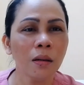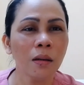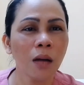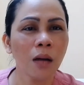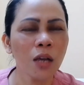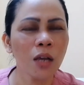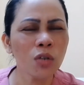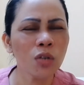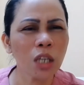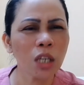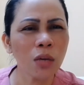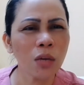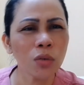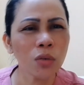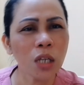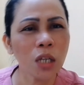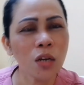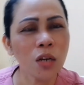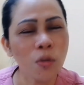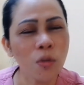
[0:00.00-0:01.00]

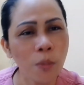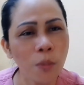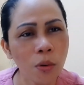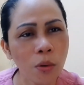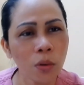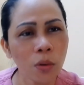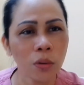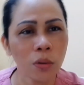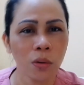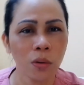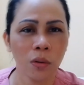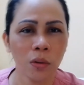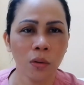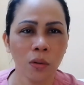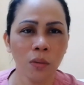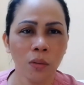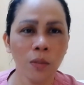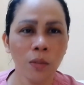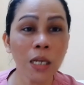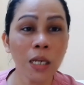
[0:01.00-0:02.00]
Ayos-ayusin nyo po.
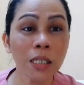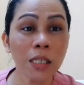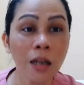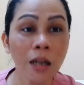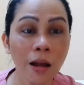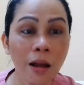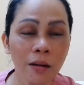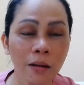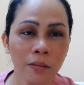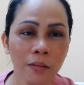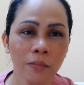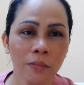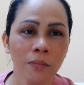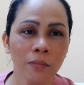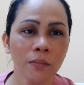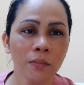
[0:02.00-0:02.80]
Please lang.